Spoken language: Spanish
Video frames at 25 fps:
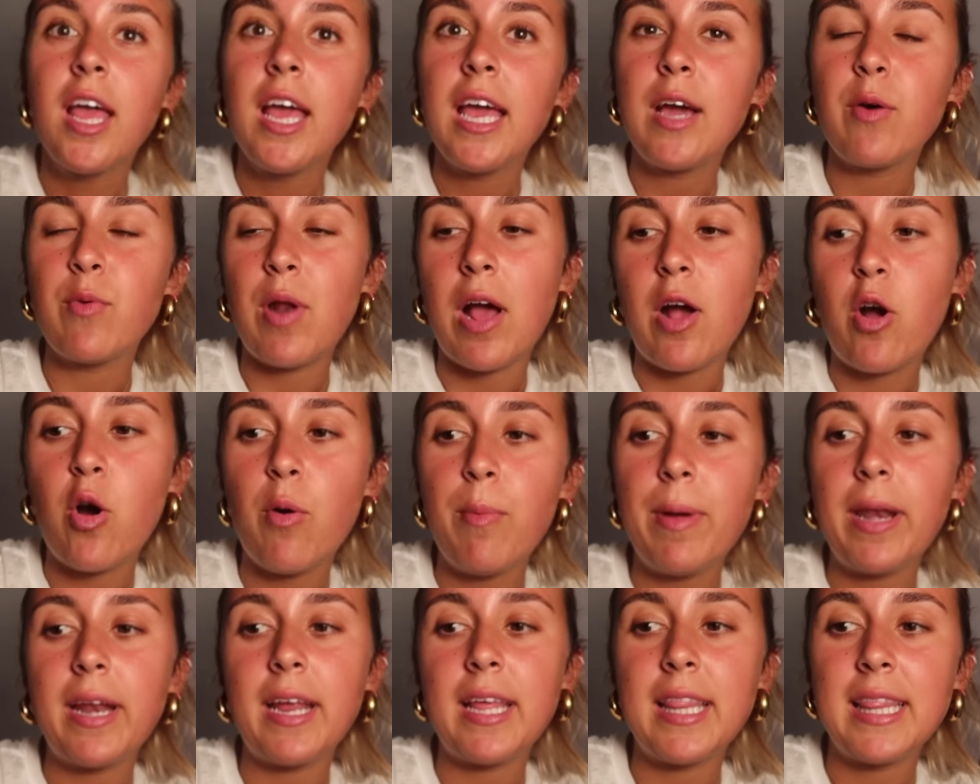una
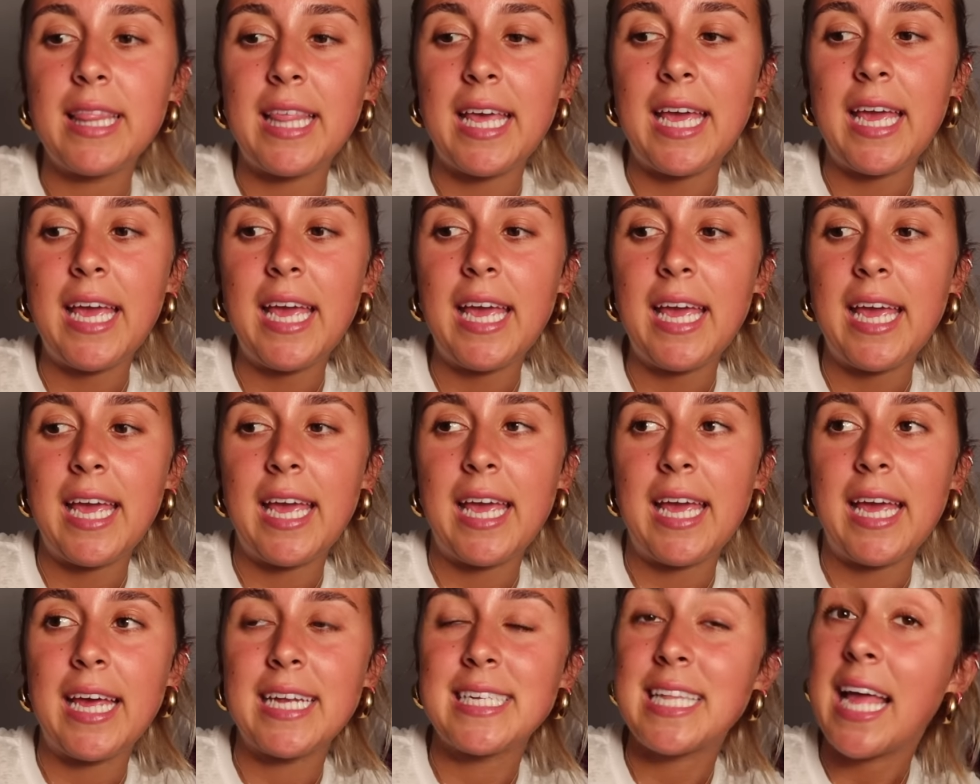cover de
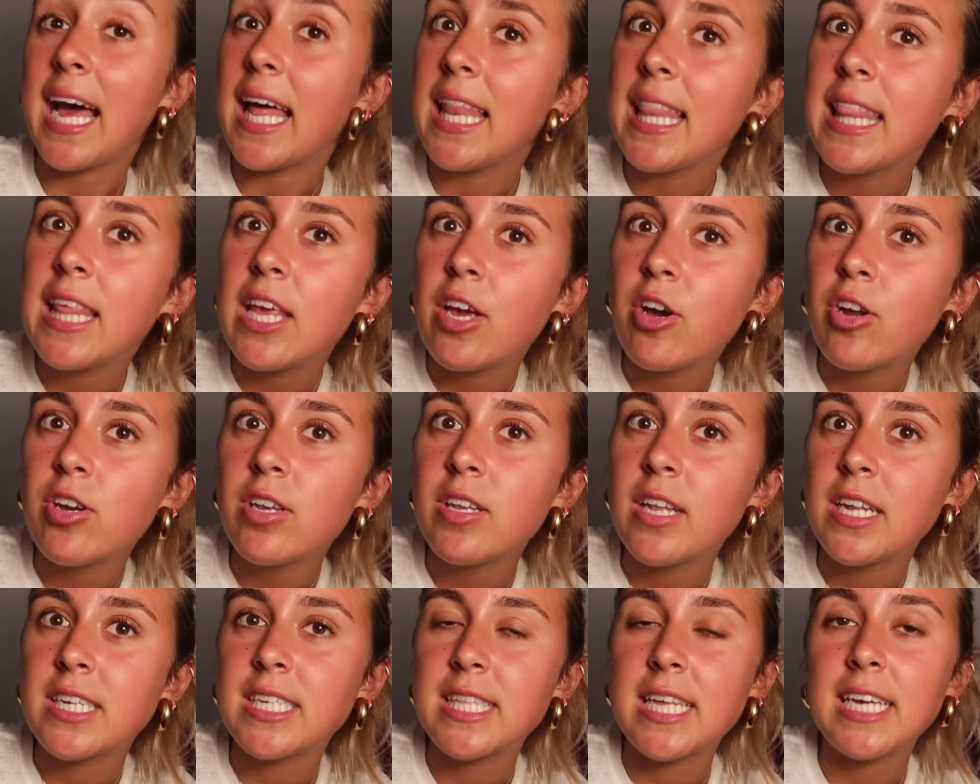eh, esta
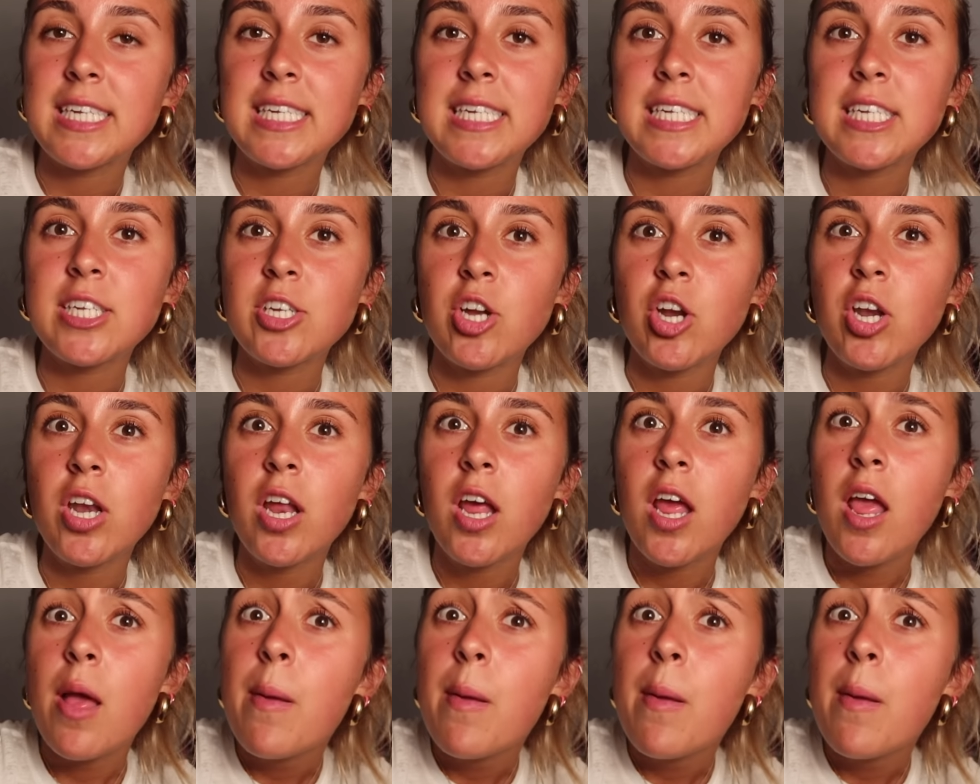canción de Stick Season.